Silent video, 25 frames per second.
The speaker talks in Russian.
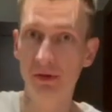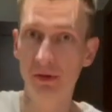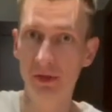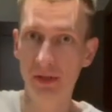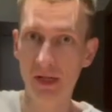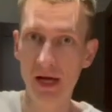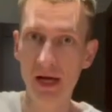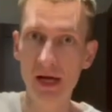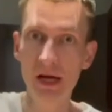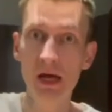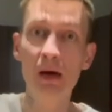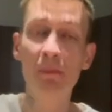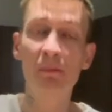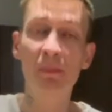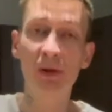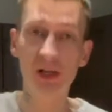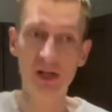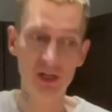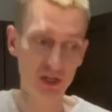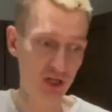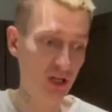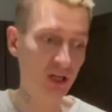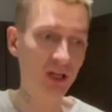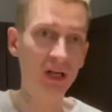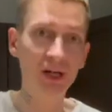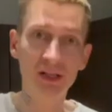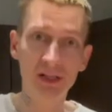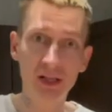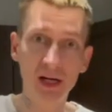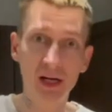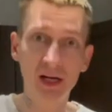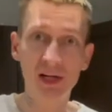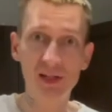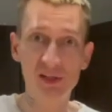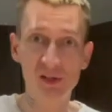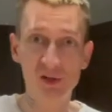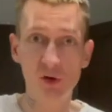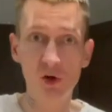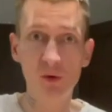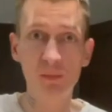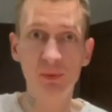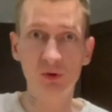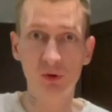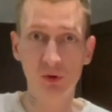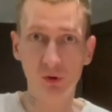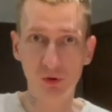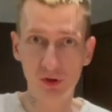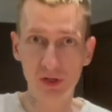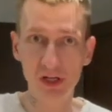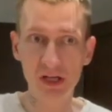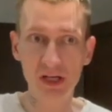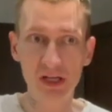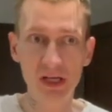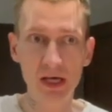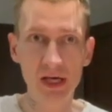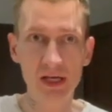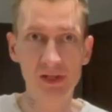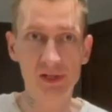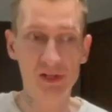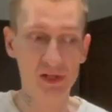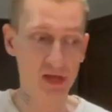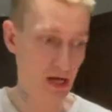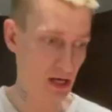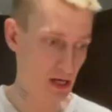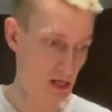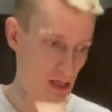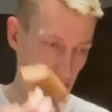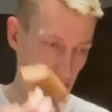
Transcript: да, положительный доказанный опыт, крутые кейсы.